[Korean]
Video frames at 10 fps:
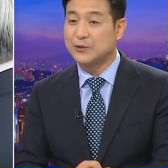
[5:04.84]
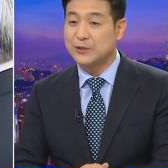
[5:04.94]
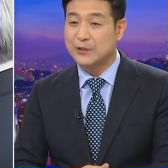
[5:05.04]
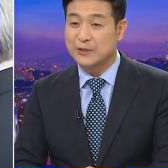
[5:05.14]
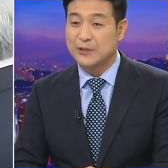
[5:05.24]
수
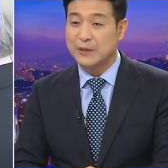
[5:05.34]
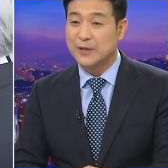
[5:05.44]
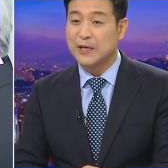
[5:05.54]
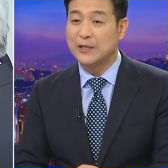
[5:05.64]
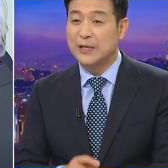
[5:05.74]
있어서
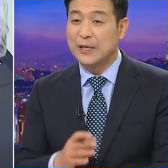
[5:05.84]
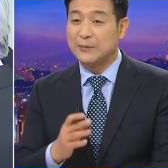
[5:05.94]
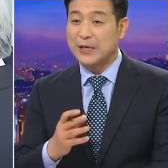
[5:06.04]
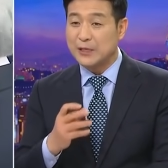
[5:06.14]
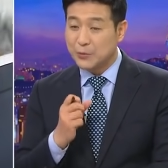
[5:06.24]
아마
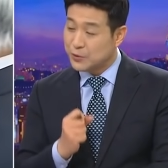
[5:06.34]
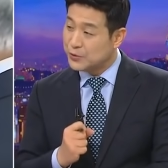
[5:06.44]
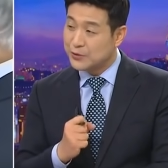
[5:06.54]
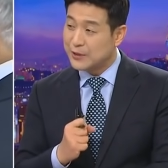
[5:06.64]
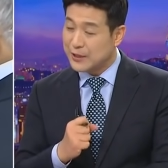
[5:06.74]
만약
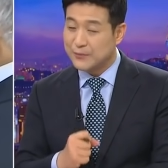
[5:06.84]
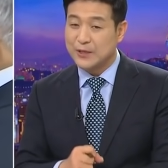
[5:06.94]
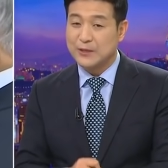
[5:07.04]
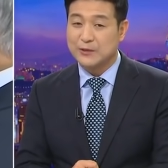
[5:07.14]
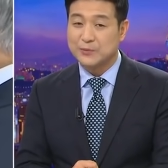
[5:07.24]
모셔오게
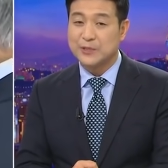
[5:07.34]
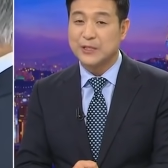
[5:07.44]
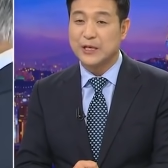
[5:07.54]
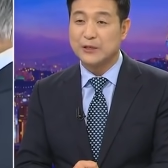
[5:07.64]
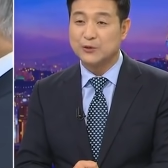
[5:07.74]
되면 좀
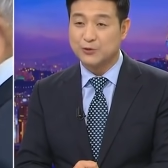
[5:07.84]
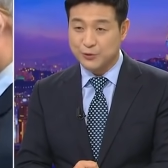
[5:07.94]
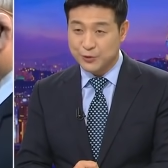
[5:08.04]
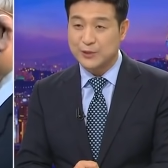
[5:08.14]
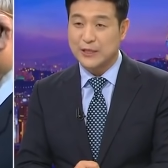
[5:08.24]
시간을
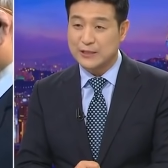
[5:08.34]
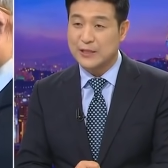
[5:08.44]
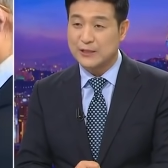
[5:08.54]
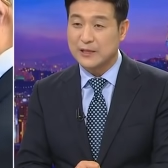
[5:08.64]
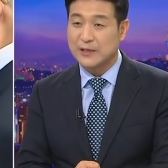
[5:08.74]
두고서 하지
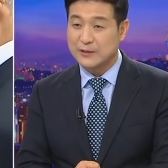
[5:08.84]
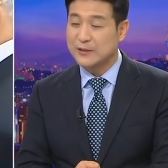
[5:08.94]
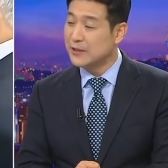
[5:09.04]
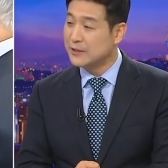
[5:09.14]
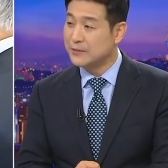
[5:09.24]
않을까
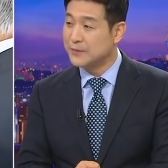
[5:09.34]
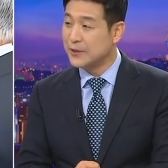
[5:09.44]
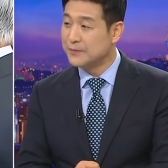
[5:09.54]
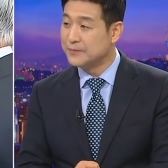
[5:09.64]
이런 생각이 듭니다.